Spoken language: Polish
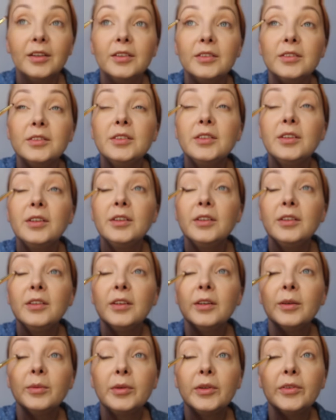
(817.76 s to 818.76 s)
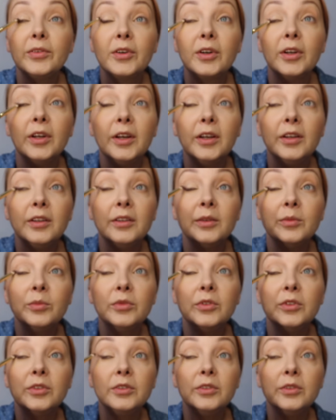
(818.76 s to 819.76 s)
Dzień dobry w
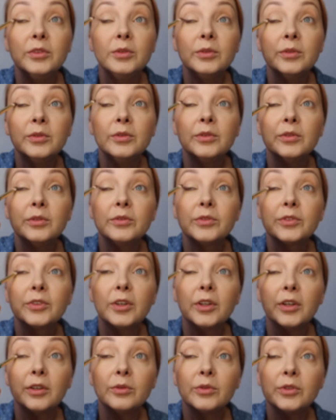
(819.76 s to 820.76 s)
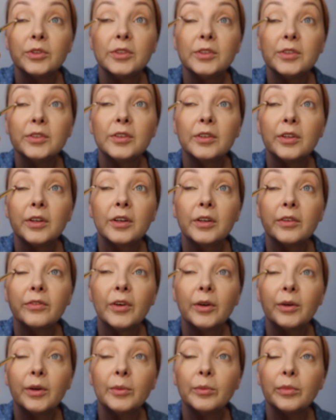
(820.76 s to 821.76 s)
kolejnym dniu. Wczoraj już nic nie
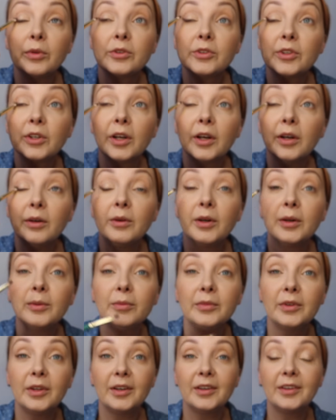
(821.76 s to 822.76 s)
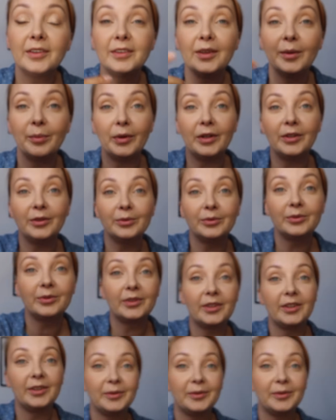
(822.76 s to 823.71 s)
nagrywałam, bo czekałam na tę panią tutaj.